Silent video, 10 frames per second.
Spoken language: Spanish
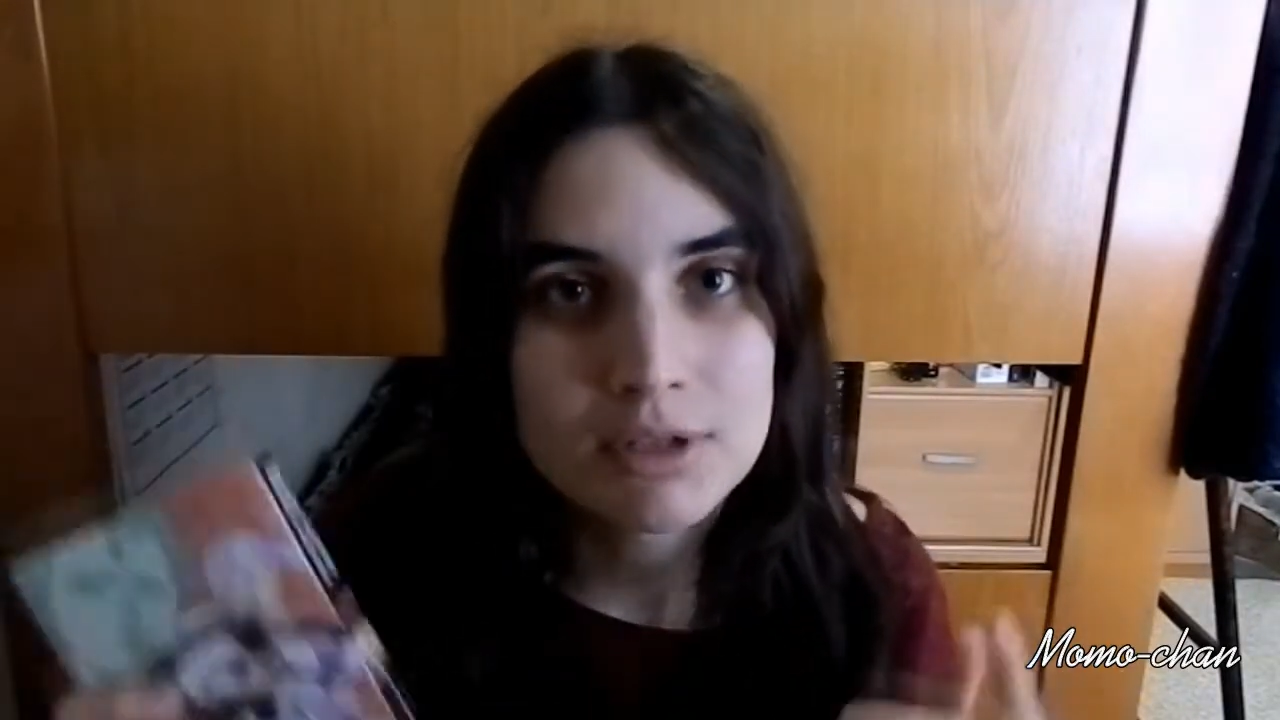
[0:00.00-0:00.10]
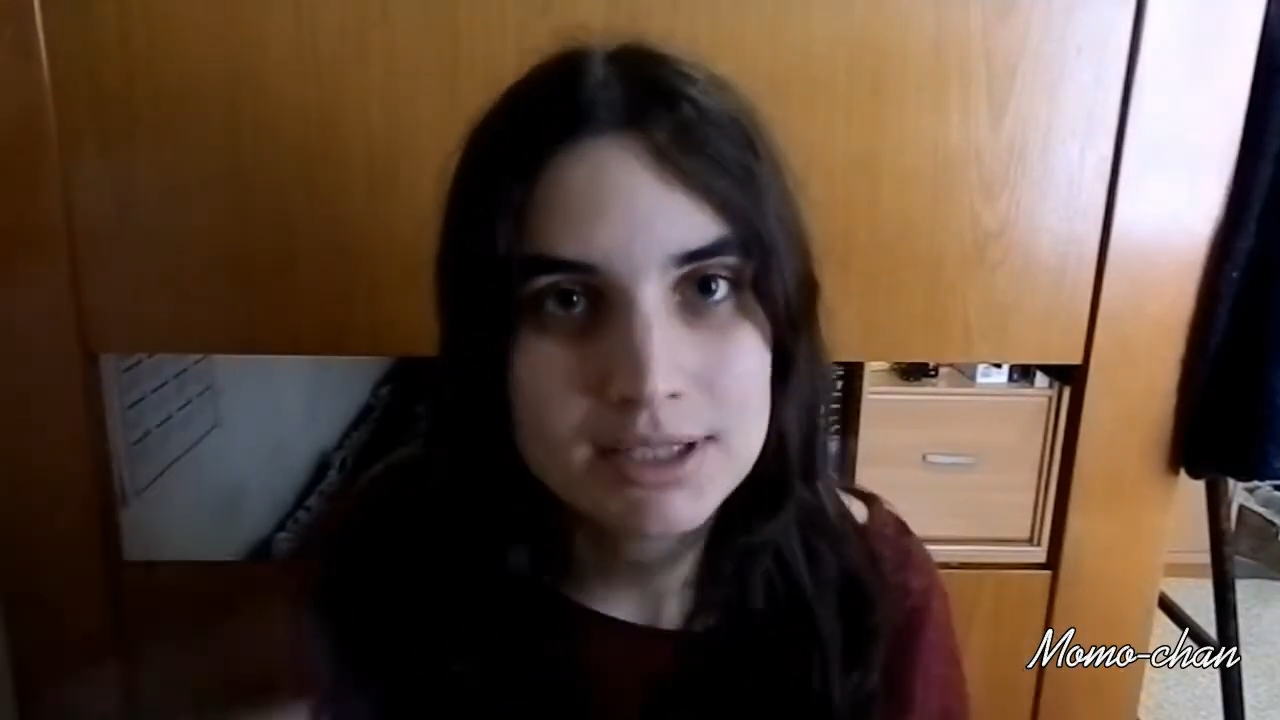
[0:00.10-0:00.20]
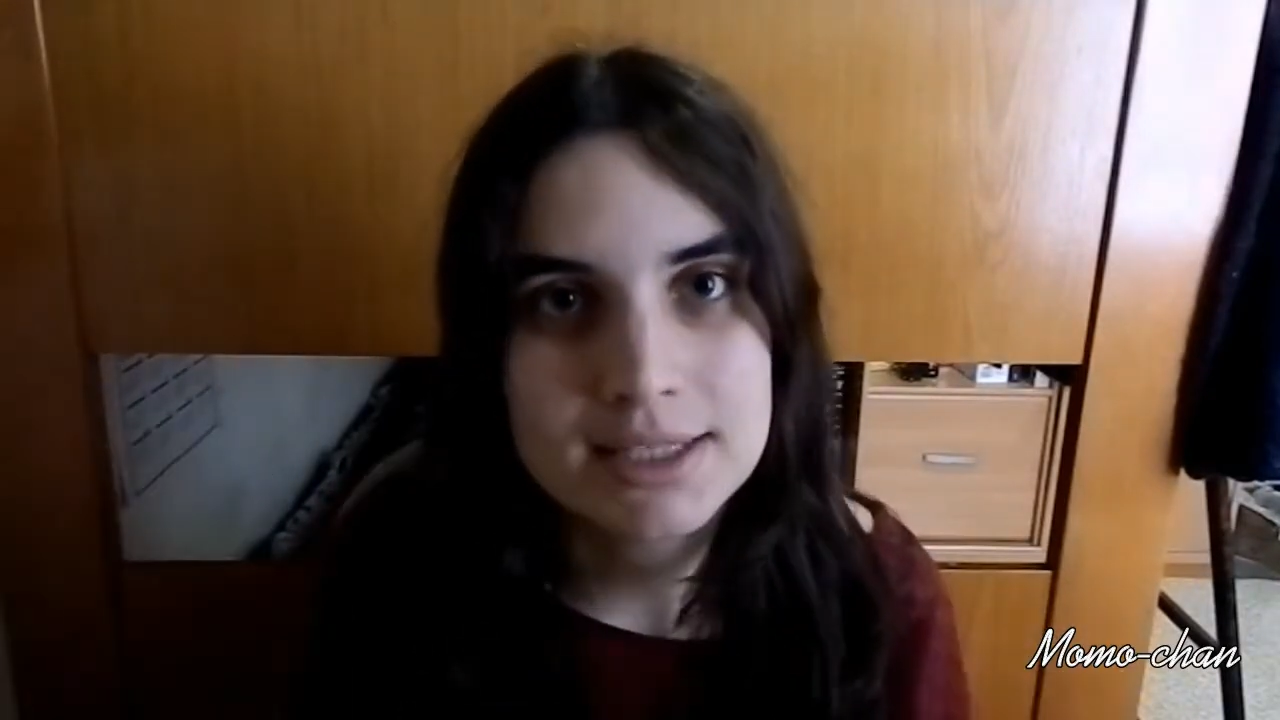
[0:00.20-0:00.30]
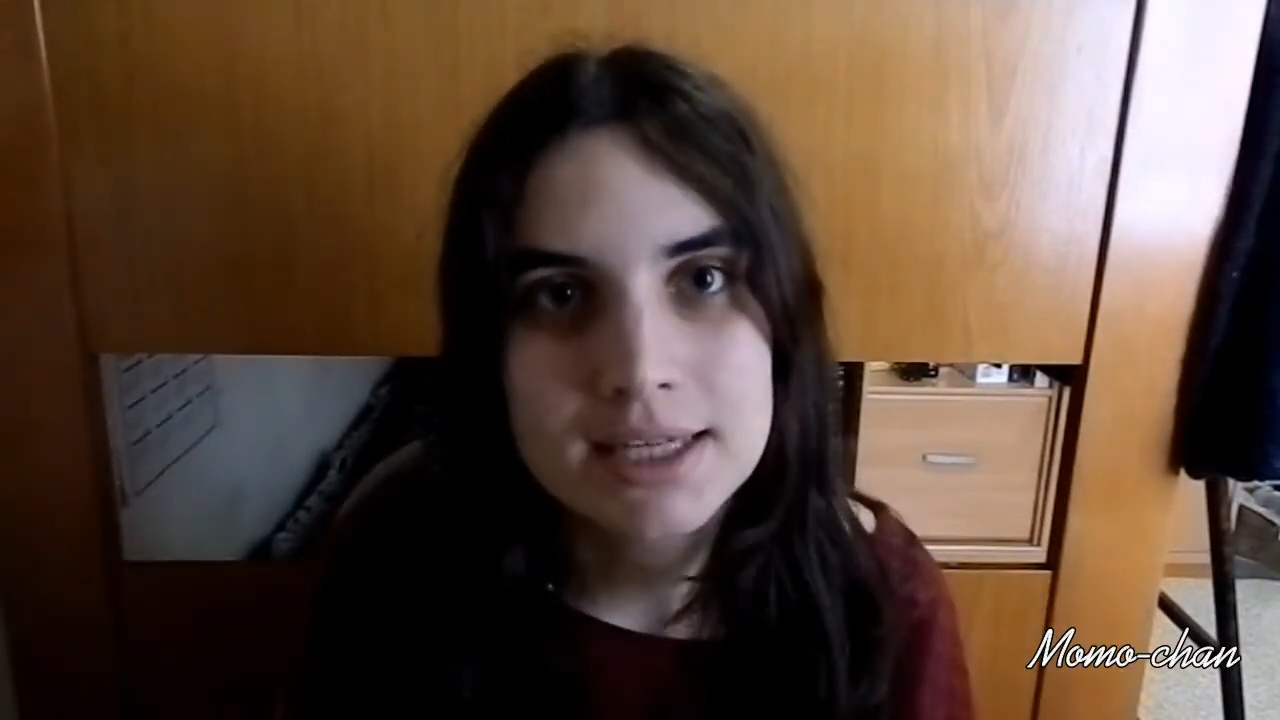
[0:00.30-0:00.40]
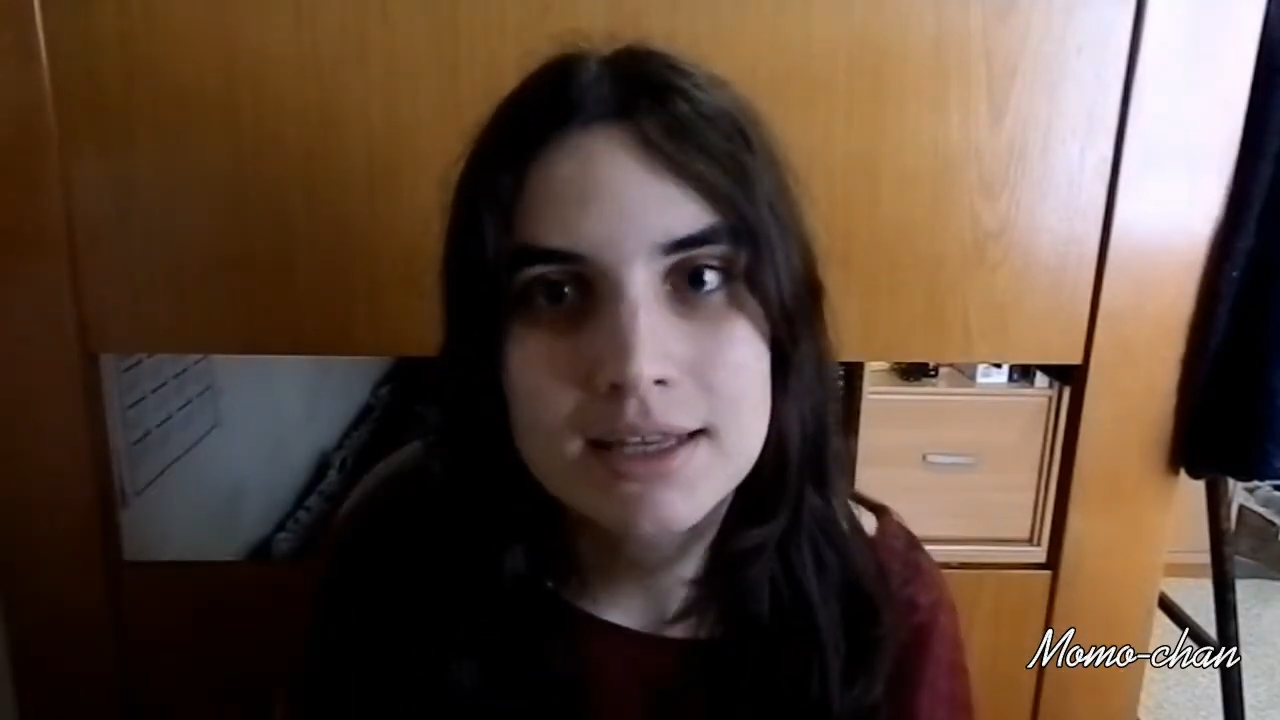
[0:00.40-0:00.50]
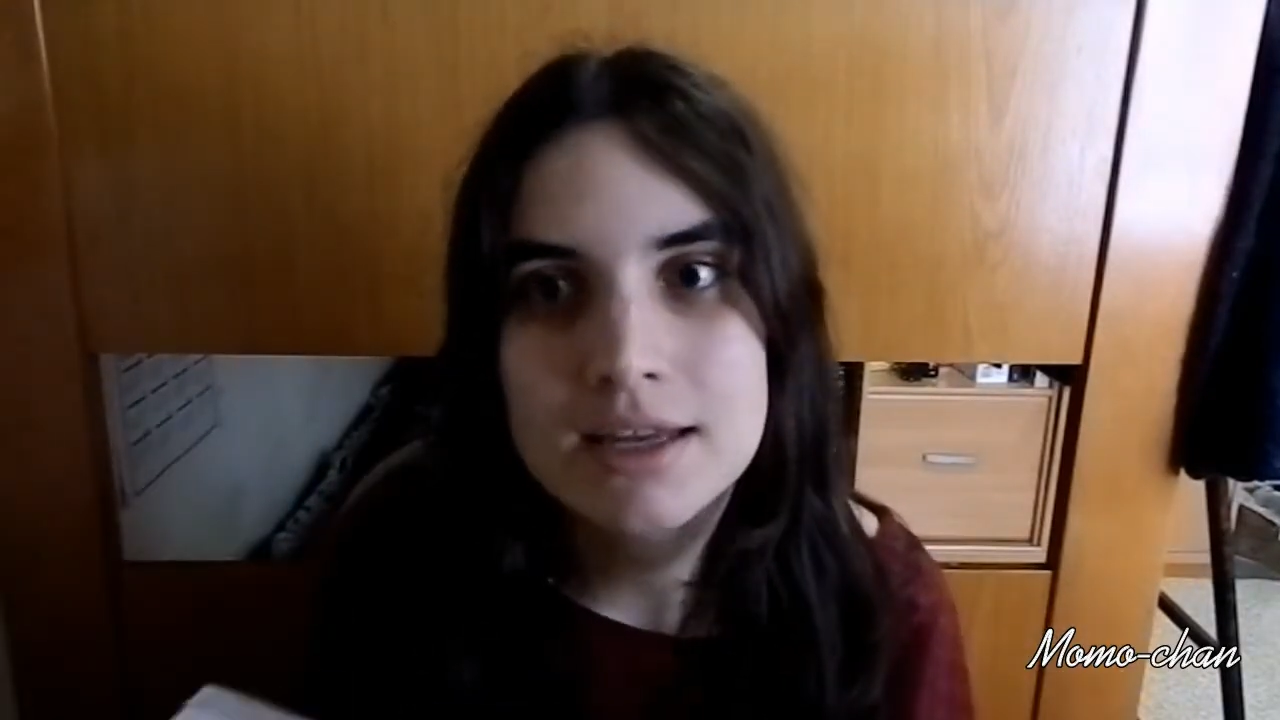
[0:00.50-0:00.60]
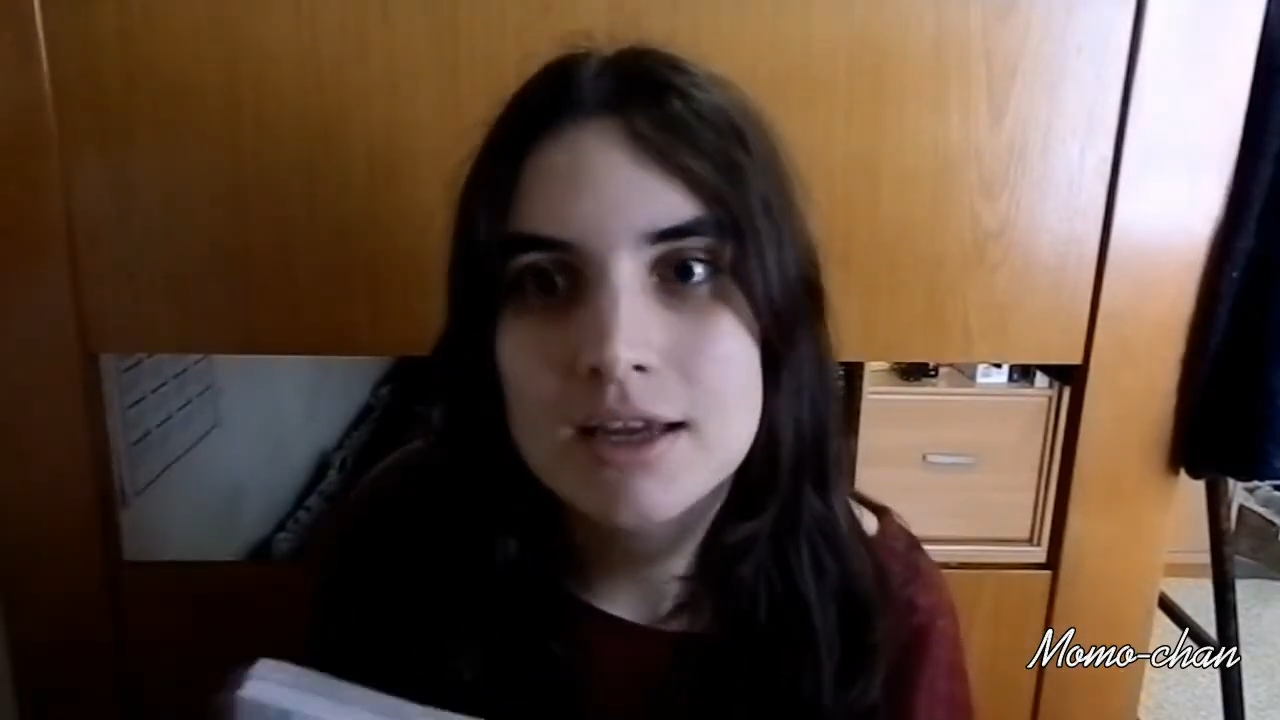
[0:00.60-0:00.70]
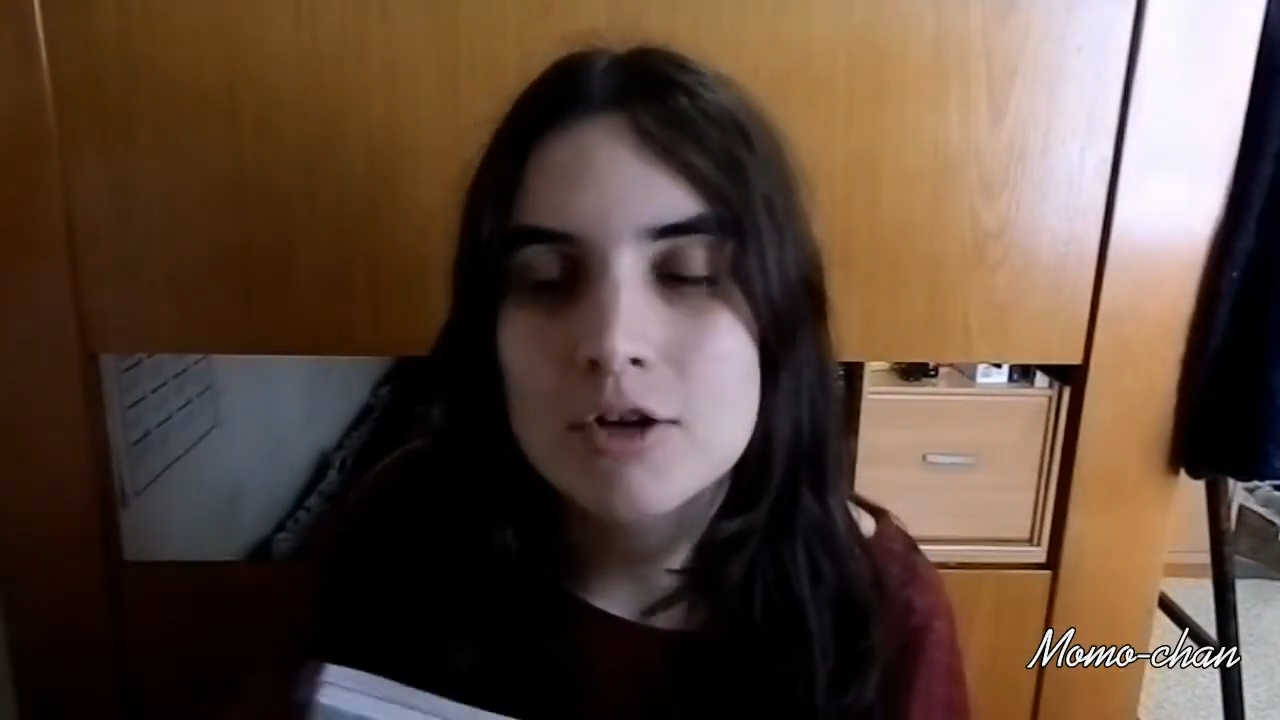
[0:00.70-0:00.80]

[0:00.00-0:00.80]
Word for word: una serie,